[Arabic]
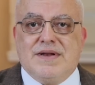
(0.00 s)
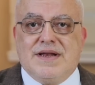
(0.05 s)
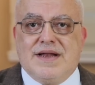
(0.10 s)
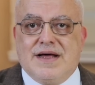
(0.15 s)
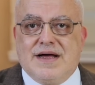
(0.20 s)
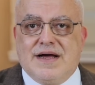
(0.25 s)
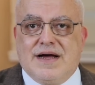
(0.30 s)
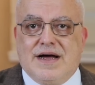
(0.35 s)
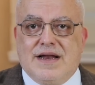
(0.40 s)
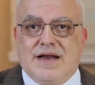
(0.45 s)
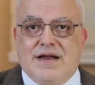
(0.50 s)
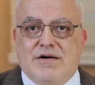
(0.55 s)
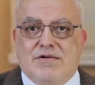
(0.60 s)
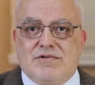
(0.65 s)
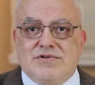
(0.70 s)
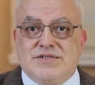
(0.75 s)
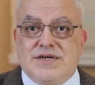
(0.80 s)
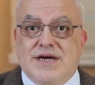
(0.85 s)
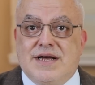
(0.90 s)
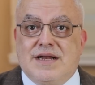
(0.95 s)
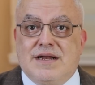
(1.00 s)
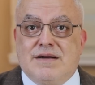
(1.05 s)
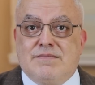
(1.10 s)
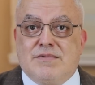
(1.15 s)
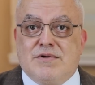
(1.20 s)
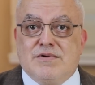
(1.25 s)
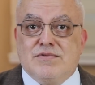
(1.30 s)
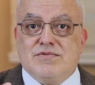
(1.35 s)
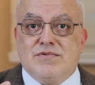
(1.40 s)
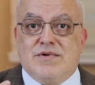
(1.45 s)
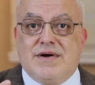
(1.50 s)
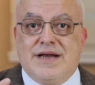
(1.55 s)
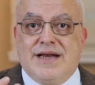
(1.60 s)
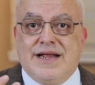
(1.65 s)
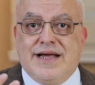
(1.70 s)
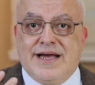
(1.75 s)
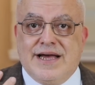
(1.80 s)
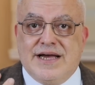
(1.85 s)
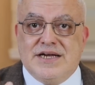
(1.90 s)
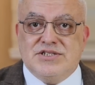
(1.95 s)
منها على عجاله موضوع
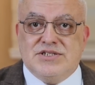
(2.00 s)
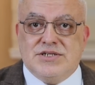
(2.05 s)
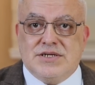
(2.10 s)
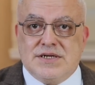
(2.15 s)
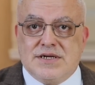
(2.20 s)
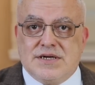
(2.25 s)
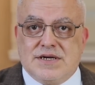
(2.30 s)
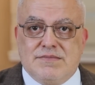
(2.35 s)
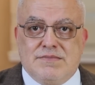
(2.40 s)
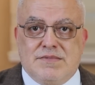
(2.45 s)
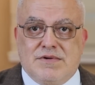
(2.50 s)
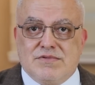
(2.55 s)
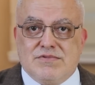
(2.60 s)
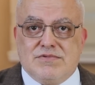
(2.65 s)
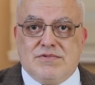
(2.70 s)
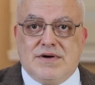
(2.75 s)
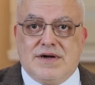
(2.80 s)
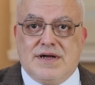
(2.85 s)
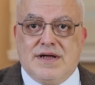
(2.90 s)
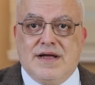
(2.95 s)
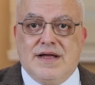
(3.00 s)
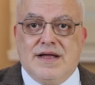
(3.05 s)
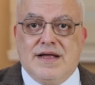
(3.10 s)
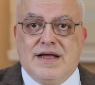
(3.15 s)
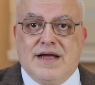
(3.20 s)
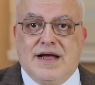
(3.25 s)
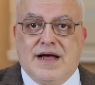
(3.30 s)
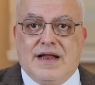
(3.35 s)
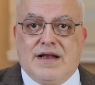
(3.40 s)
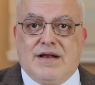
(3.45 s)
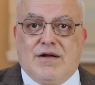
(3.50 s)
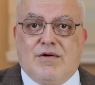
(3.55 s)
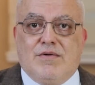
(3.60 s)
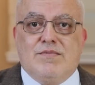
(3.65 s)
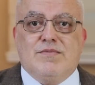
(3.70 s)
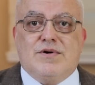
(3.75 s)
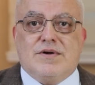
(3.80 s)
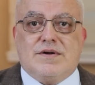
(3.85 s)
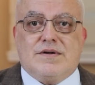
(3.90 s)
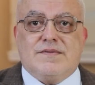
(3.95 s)
الايجنج موضوع
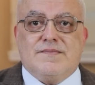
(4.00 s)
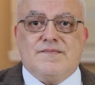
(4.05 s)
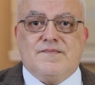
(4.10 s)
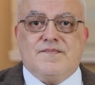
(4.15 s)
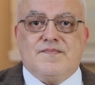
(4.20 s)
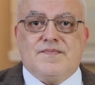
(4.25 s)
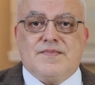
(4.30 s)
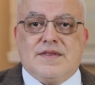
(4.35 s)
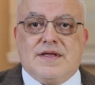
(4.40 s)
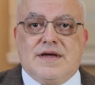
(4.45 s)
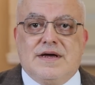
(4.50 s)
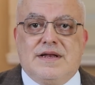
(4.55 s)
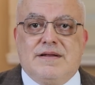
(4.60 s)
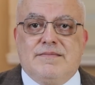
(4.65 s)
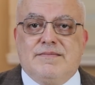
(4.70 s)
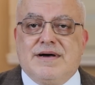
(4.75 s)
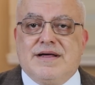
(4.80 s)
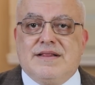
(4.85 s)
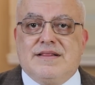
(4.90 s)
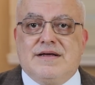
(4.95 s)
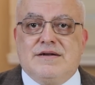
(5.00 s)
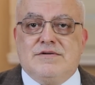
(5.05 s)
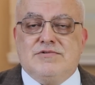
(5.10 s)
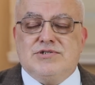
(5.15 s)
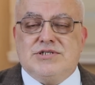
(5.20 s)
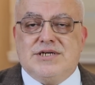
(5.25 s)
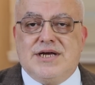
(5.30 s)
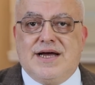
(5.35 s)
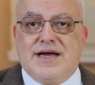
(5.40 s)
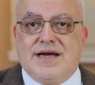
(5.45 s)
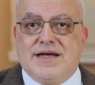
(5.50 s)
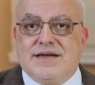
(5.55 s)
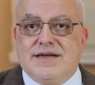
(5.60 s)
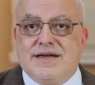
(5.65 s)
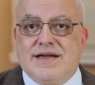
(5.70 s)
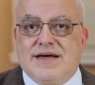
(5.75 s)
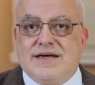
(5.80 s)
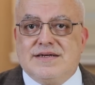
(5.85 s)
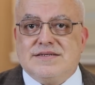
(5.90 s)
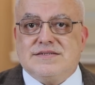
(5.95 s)
العمر لماذا
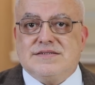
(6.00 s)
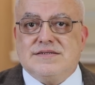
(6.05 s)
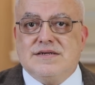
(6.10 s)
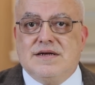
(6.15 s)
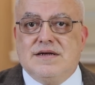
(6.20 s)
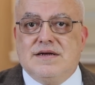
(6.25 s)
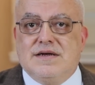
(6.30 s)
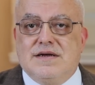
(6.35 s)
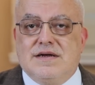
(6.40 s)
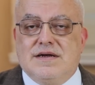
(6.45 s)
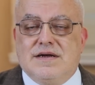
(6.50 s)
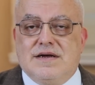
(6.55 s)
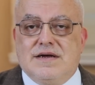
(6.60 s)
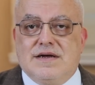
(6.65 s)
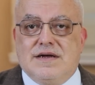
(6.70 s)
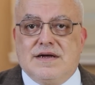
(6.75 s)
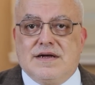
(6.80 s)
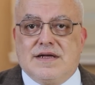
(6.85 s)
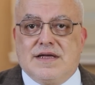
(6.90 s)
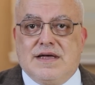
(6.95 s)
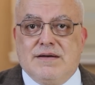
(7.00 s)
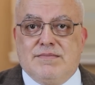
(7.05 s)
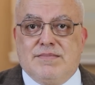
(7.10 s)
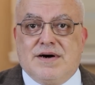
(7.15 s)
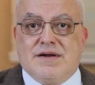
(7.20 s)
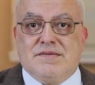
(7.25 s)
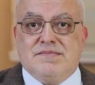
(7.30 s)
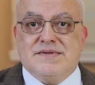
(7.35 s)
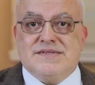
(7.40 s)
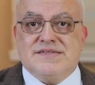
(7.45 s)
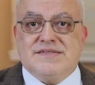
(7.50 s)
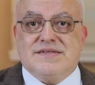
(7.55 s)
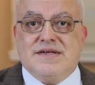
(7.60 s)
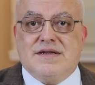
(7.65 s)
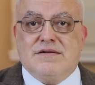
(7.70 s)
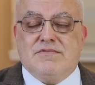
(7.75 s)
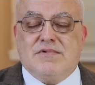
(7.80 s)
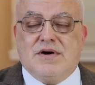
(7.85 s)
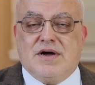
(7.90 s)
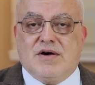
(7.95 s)
نشاهد ناس آه، كبار
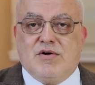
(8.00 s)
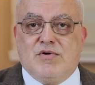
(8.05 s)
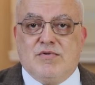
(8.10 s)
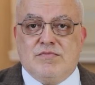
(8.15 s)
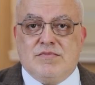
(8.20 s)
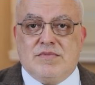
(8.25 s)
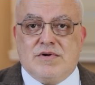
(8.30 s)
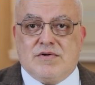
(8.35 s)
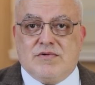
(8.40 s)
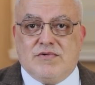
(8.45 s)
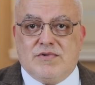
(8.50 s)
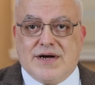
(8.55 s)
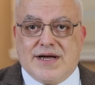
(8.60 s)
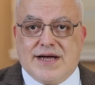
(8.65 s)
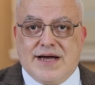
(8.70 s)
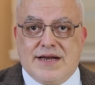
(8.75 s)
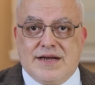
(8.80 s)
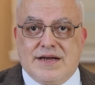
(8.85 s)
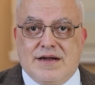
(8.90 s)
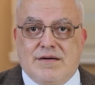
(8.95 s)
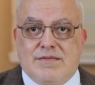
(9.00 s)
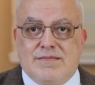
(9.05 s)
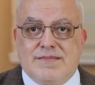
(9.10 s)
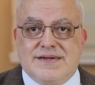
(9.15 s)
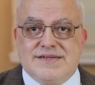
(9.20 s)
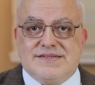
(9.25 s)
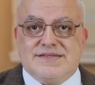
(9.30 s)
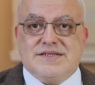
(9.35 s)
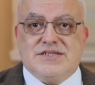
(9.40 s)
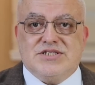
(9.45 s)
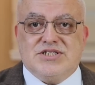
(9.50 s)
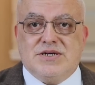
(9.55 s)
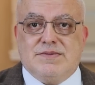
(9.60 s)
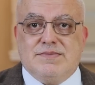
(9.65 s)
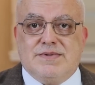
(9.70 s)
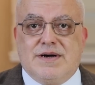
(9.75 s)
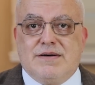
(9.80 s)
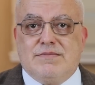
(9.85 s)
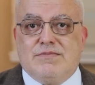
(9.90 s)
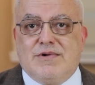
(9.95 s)
بالسن وكانهم لسه
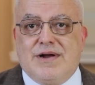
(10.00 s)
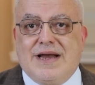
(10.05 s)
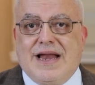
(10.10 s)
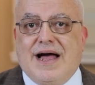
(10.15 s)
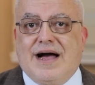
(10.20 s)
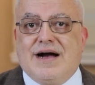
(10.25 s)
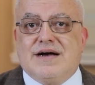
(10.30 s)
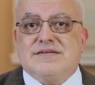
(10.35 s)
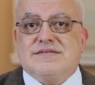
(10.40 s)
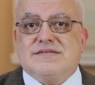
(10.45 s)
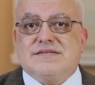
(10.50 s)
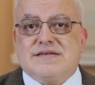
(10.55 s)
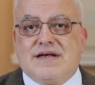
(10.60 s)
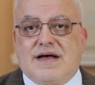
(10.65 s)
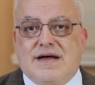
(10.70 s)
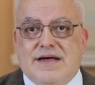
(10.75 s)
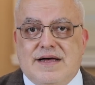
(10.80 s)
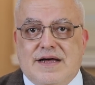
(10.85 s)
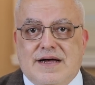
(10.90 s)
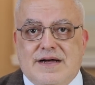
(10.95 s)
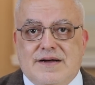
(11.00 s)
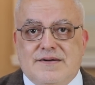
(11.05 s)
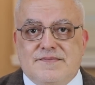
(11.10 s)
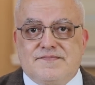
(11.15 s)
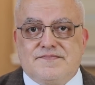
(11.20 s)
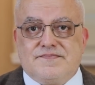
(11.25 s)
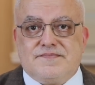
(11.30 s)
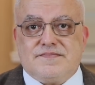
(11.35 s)
شباب والعكس صحيح